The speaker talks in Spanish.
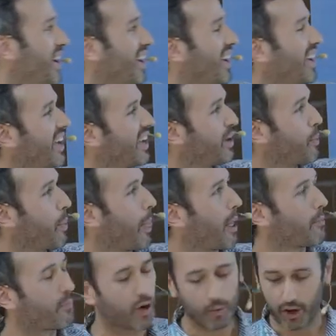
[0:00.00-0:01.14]
Em,
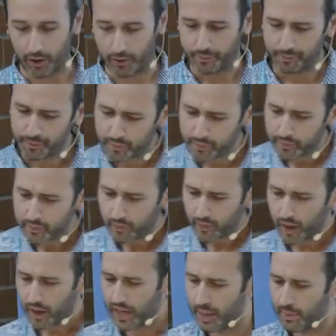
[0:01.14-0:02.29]
pero bueno,
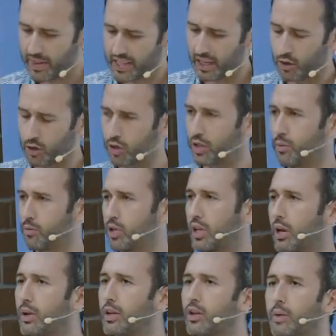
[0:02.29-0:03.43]
hay veces que nosotros estamos
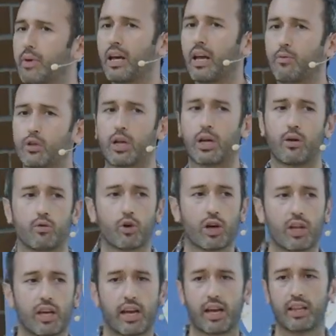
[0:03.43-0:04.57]
escribiendo y también queremos darle un toque
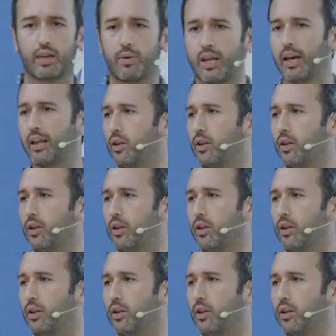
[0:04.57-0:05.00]
de creatividad,